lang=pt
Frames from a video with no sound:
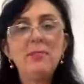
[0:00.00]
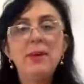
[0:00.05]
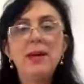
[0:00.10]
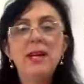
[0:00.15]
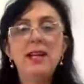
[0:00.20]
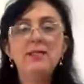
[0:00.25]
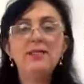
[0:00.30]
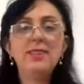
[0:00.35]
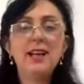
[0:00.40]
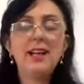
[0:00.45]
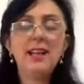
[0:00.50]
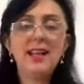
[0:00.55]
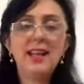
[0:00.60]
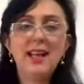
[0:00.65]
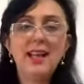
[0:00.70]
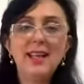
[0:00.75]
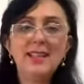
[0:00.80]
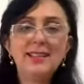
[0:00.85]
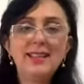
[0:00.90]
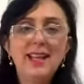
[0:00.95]
para
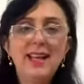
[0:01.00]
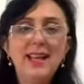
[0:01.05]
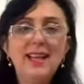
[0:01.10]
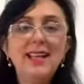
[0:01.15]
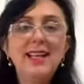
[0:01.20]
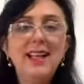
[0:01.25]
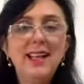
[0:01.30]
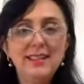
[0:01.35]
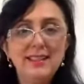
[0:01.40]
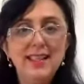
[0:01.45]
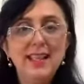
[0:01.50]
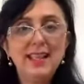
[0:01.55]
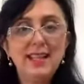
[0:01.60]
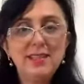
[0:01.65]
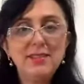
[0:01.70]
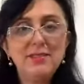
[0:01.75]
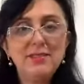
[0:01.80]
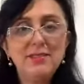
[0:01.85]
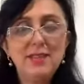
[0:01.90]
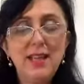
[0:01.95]
falar da canela
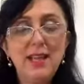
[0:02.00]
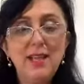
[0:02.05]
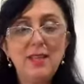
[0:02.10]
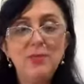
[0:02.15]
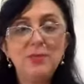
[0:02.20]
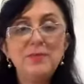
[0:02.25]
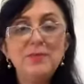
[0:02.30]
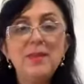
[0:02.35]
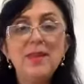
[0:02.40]
de velho.